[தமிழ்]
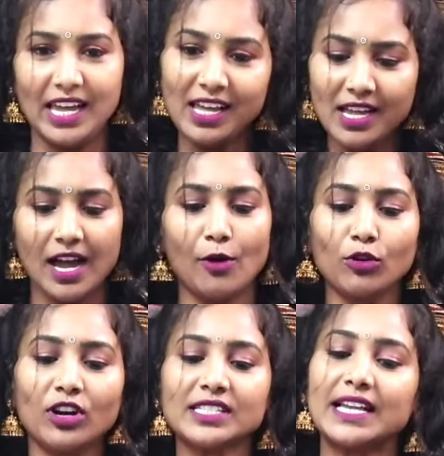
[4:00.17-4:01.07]
இல்ல
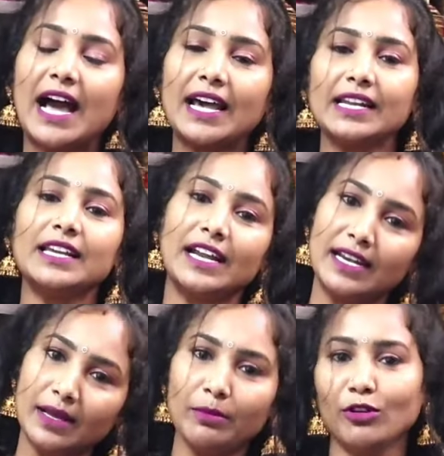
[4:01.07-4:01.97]
அவங்களோட சாரில
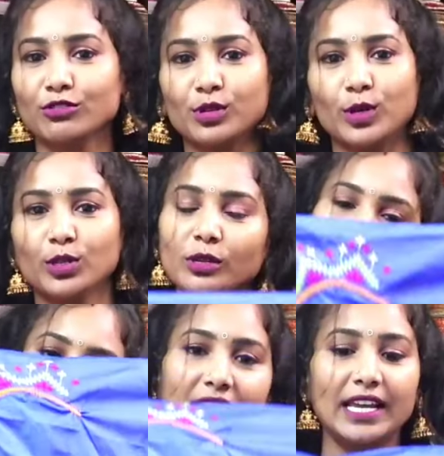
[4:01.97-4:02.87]
என்ன பிளவுஸ் வருதோ
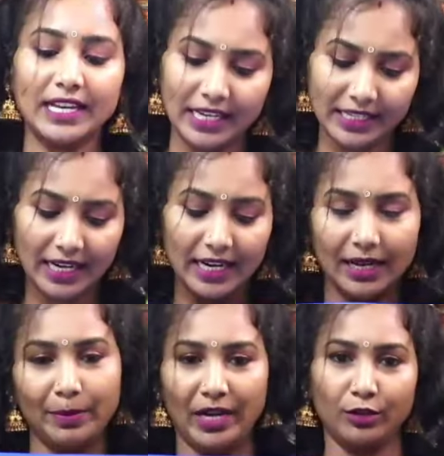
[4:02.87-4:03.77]
நம்ம அதுலயே நீட்டா
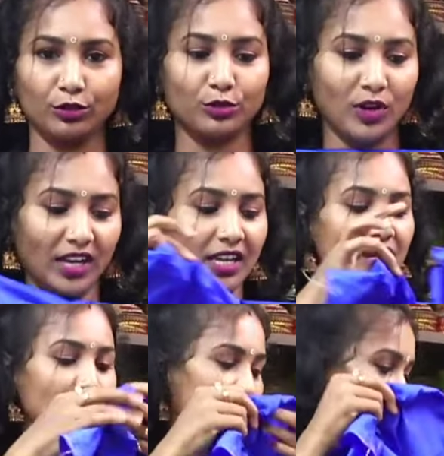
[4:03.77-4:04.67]
அழகா பண்ணி
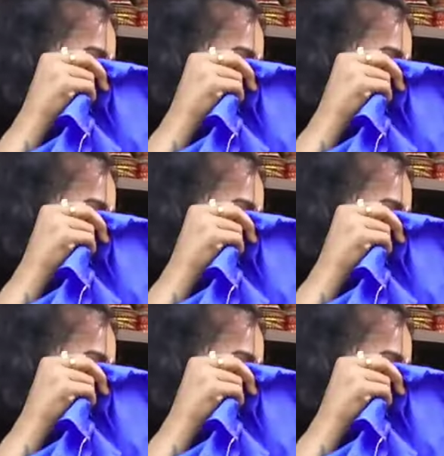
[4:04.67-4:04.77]
கொடுத்துருவோம்